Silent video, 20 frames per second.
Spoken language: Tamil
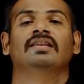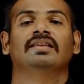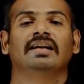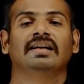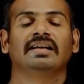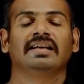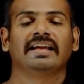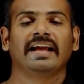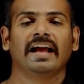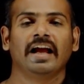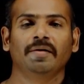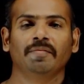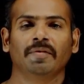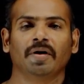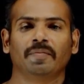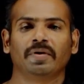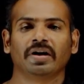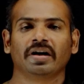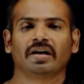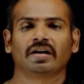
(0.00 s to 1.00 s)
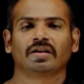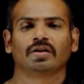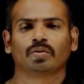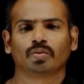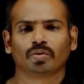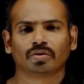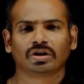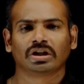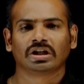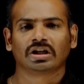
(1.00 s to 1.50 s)
தென் எய்ம் அப்படின்றது
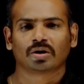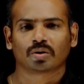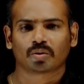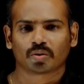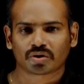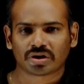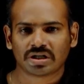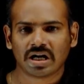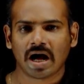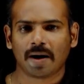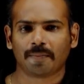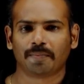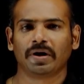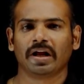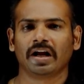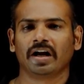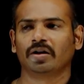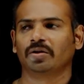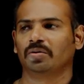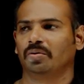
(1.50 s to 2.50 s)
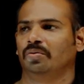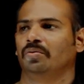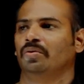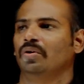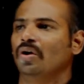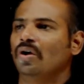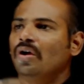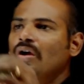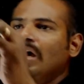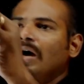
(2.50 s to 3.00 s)
கொடுத்துருக்கிற கொஸ்டினை அப்படியே எழுதணும்
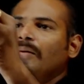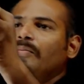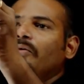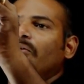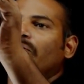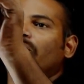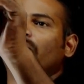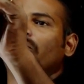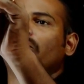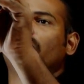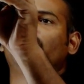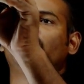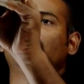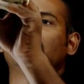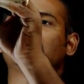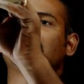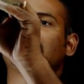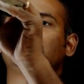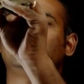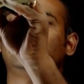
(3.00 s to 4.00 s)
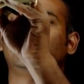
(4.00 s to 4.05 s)
அப்போது ஃபஸ்ட்டு